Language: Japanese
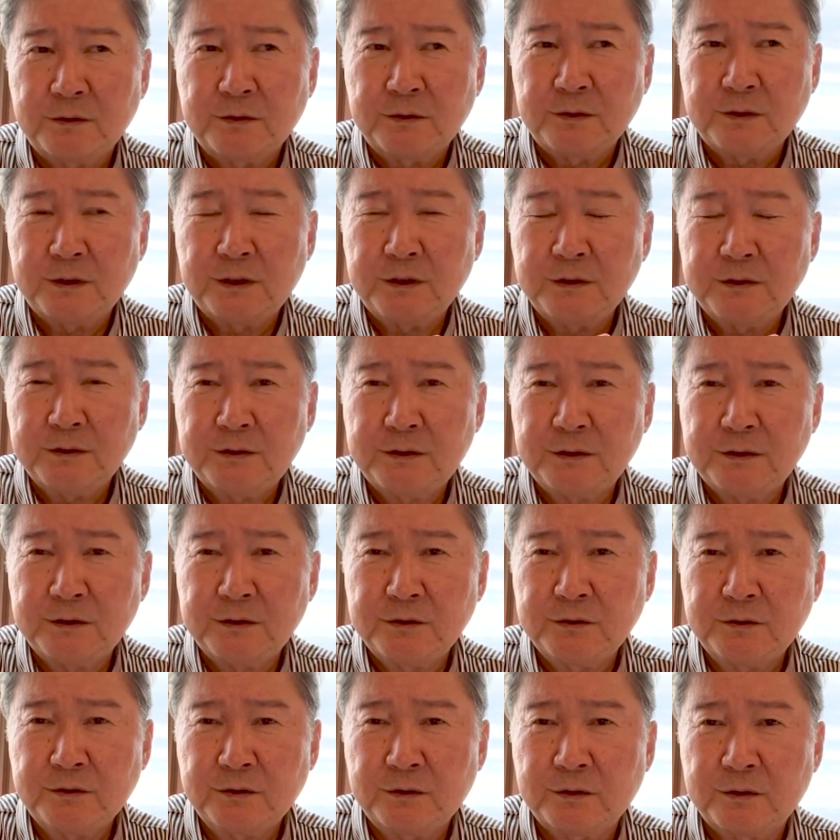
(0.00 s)
現
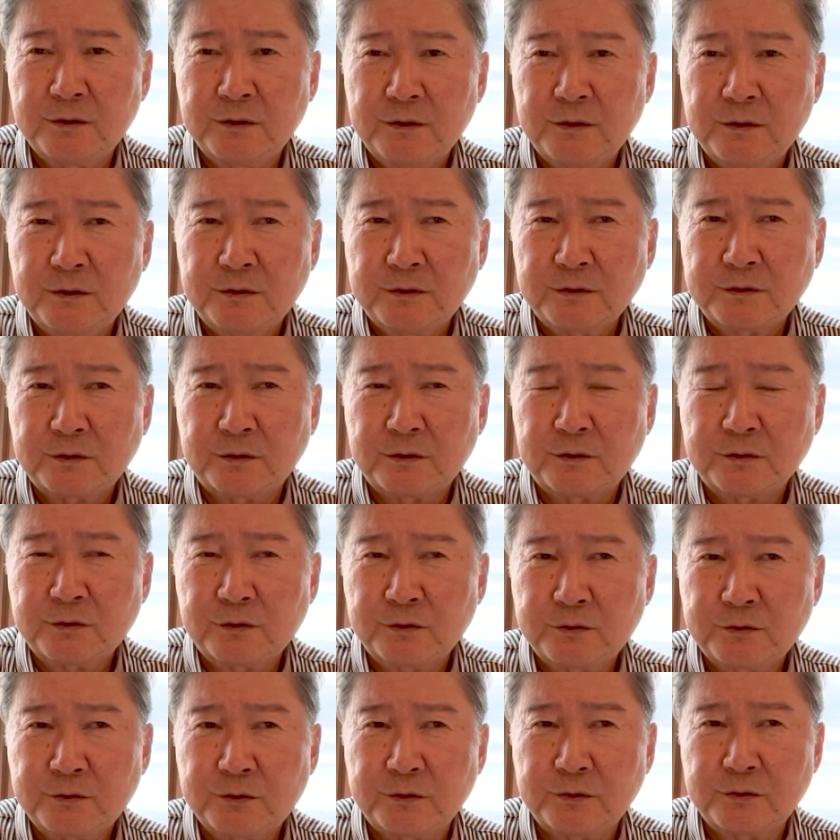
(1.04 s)
金を、その、
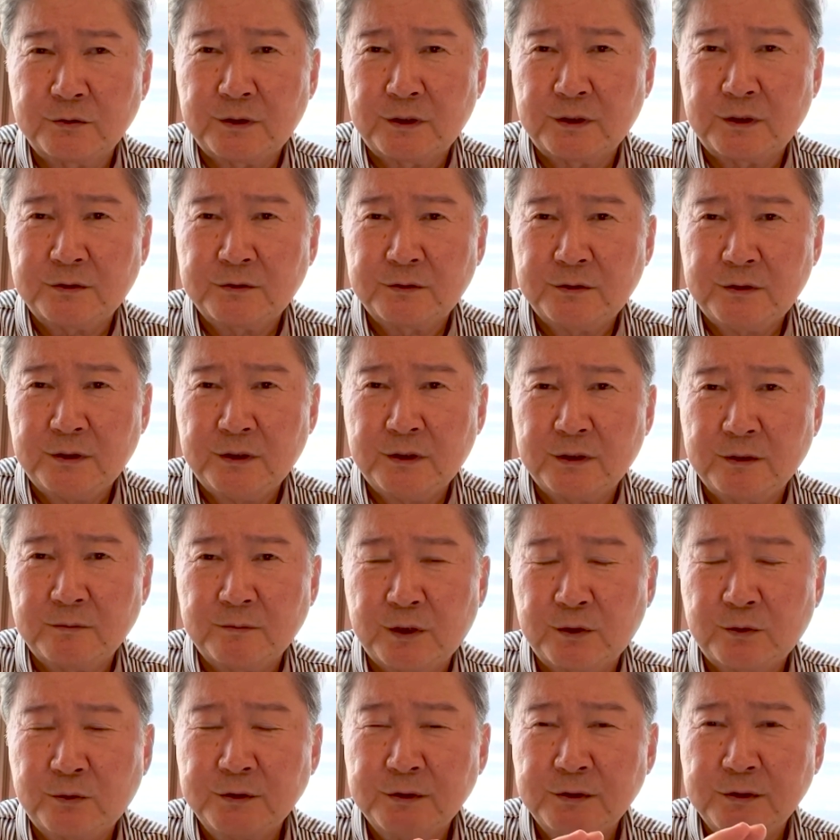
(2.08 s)
取っとくんじゃなくて、
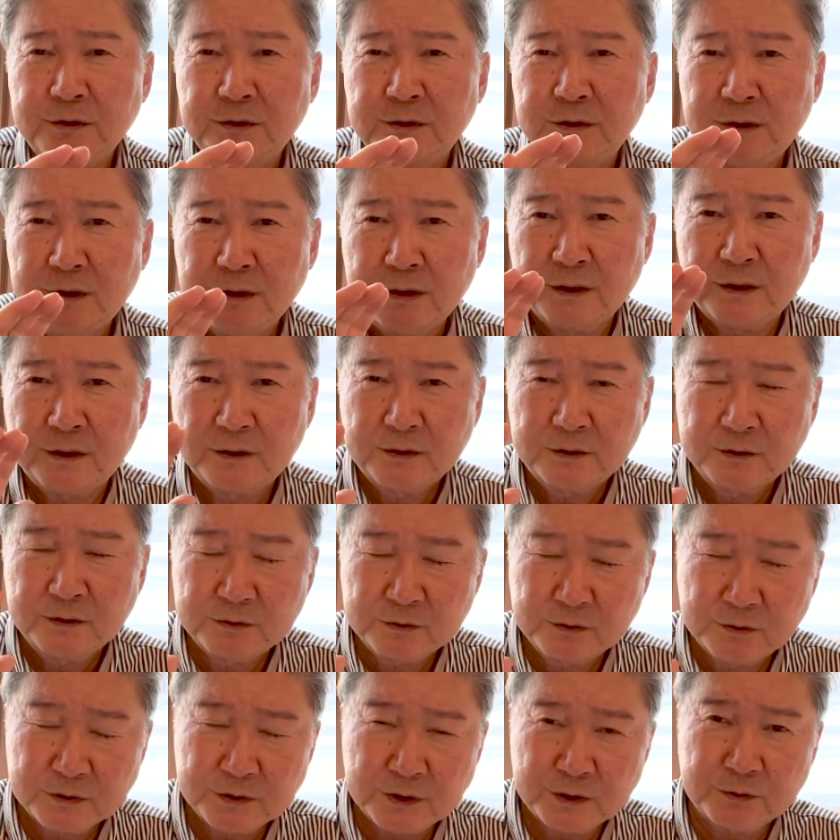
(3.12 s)
まあ、個人で
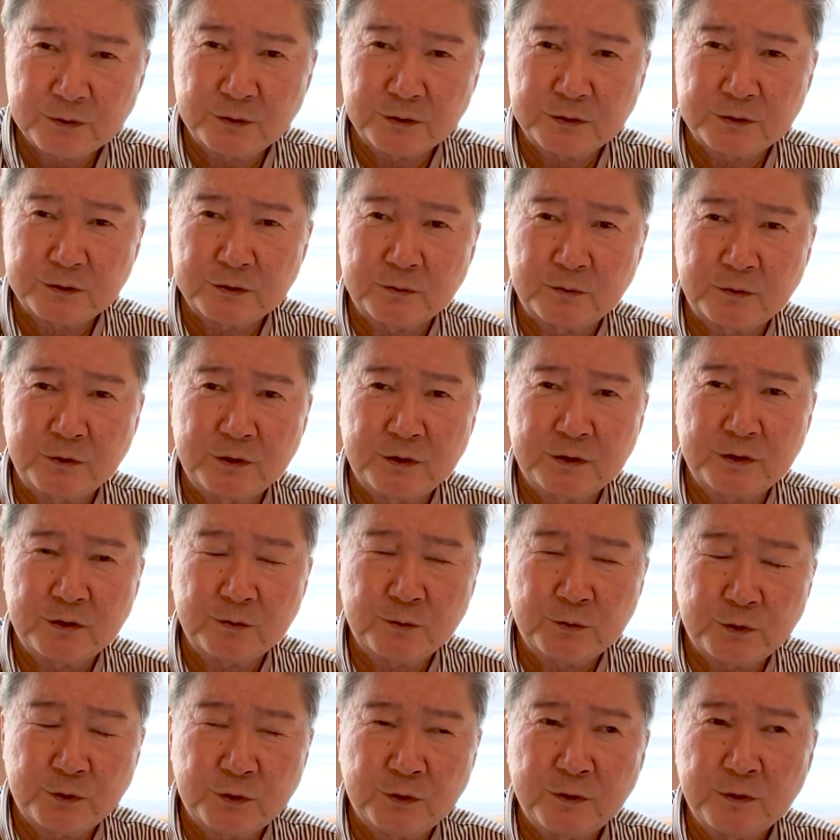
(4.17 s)
不動産投資でもいいけ
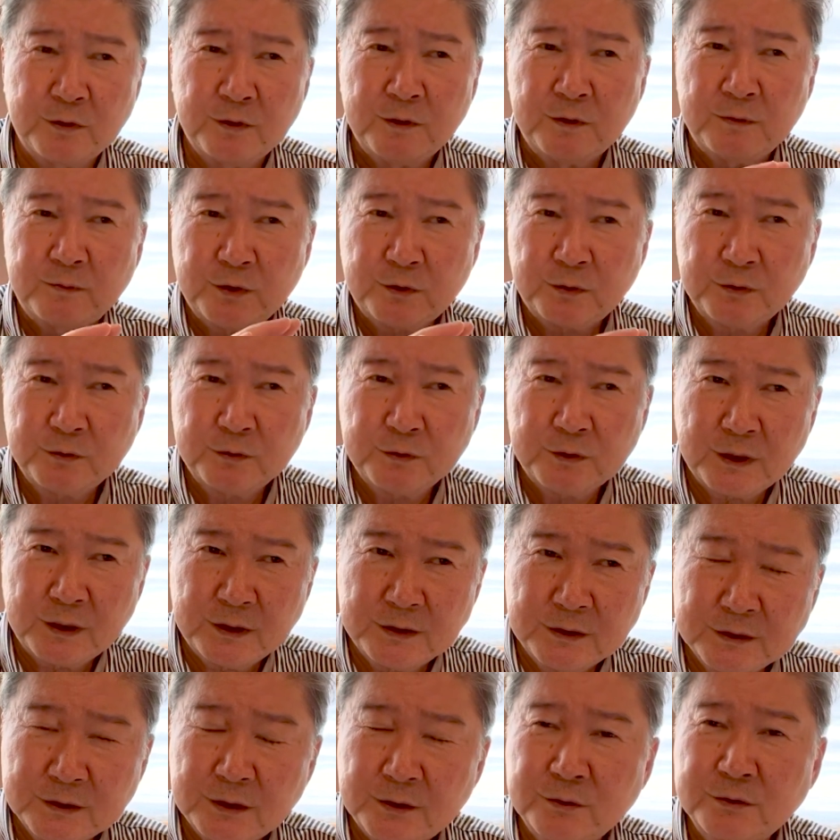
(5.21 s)
ども、まあ、この
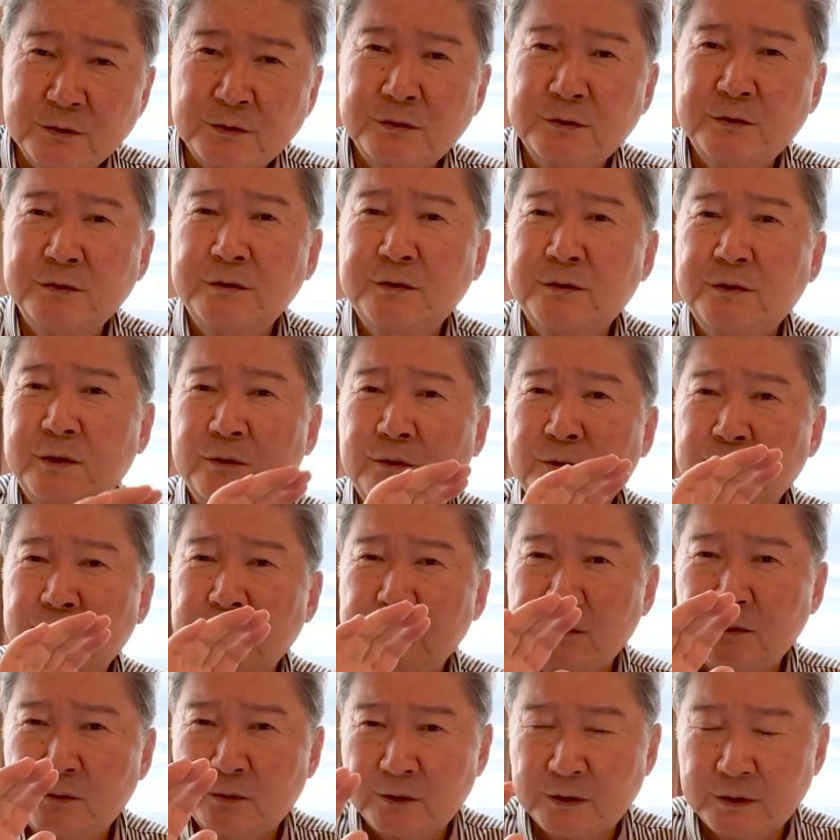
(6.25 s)
会社を作って、ここ
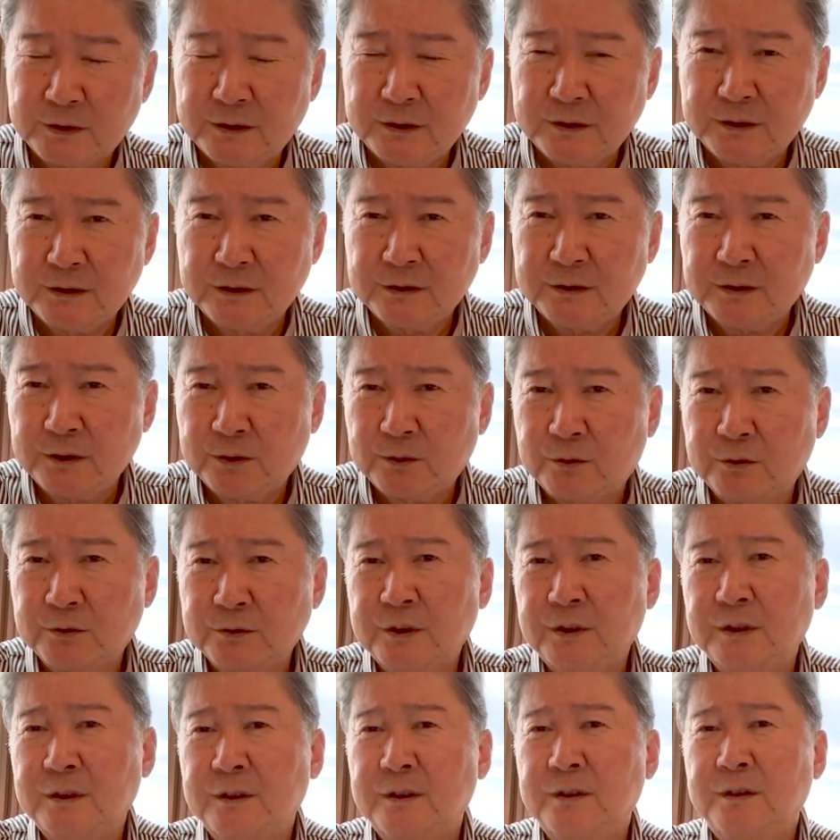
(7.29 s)
にお金入れて、ここ
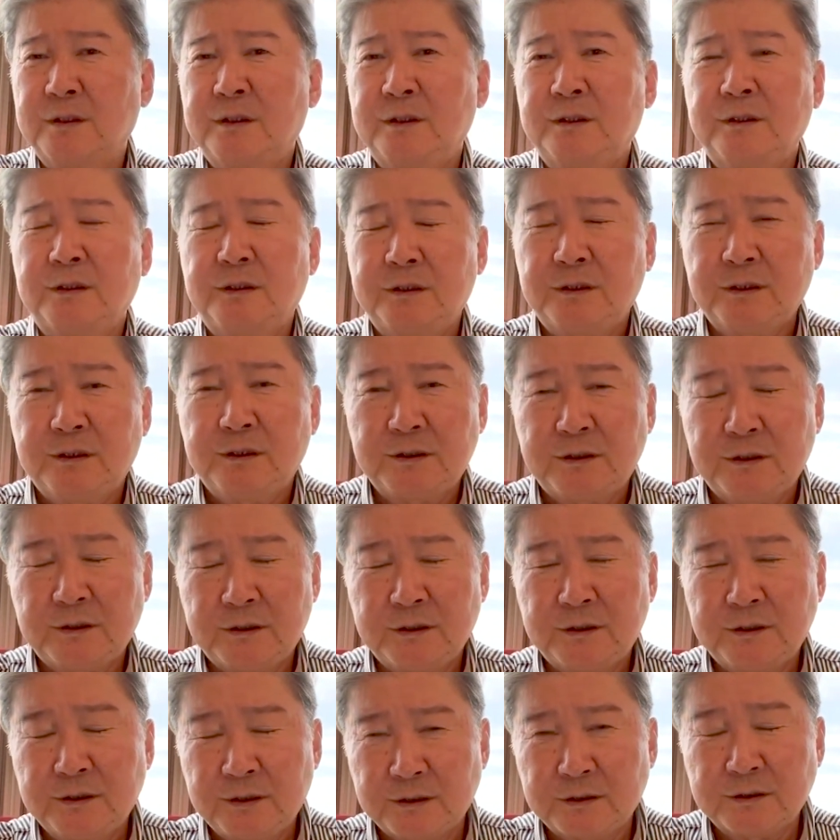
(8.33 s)
で、
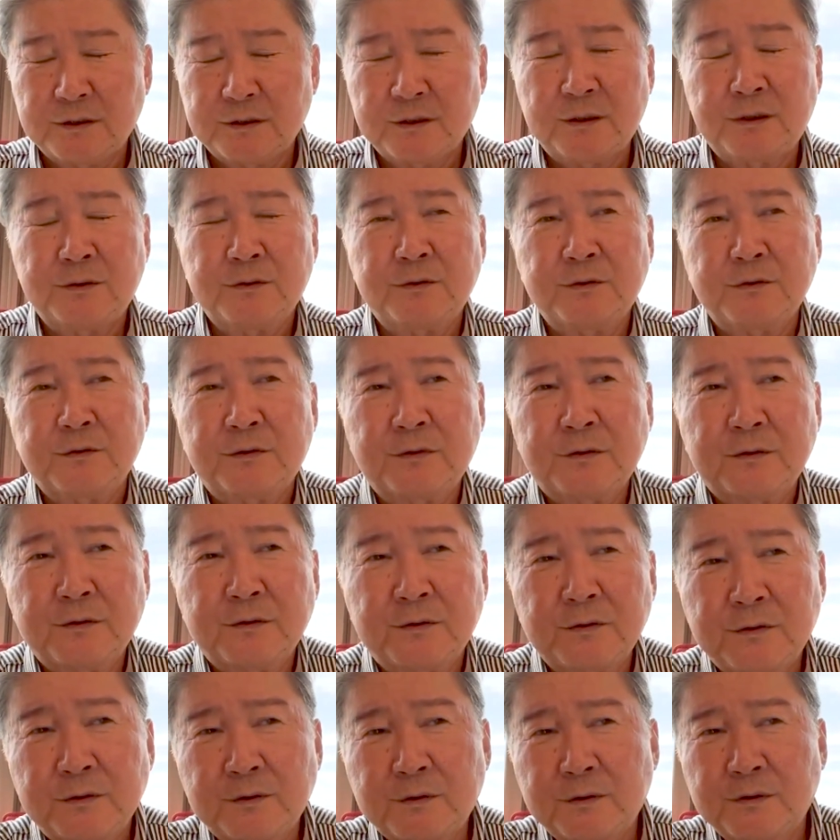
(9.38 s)
えー、ね、あ
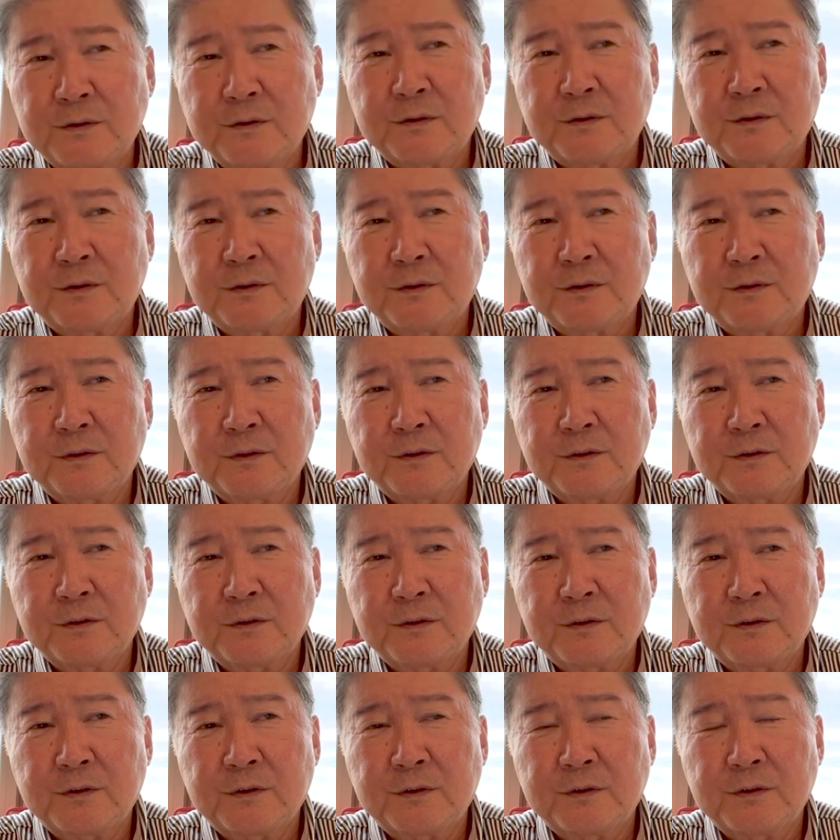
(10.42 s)

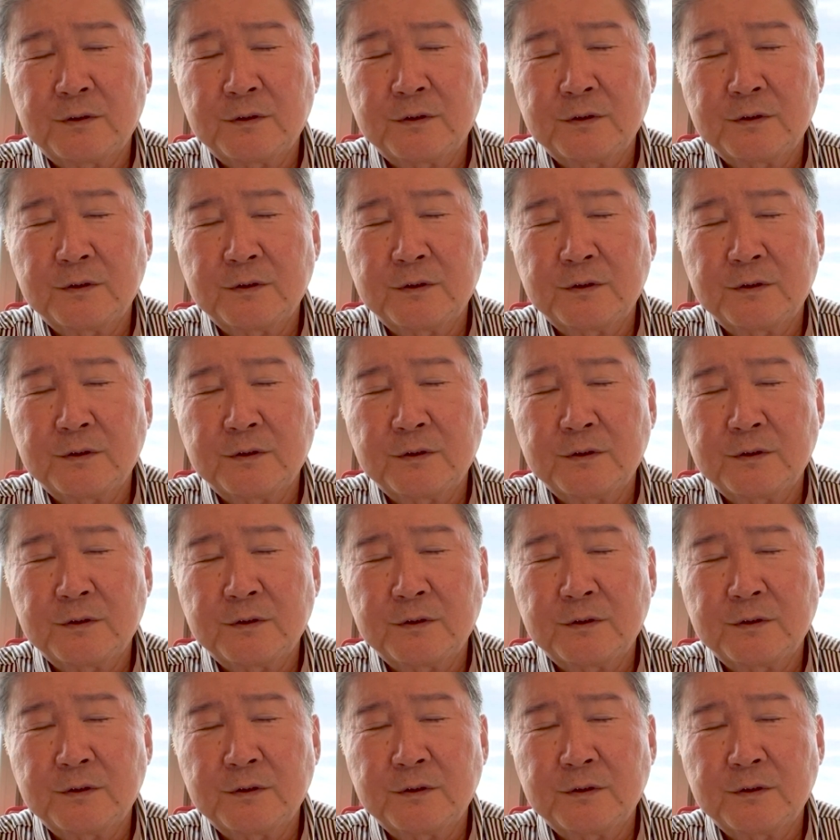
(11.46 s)
の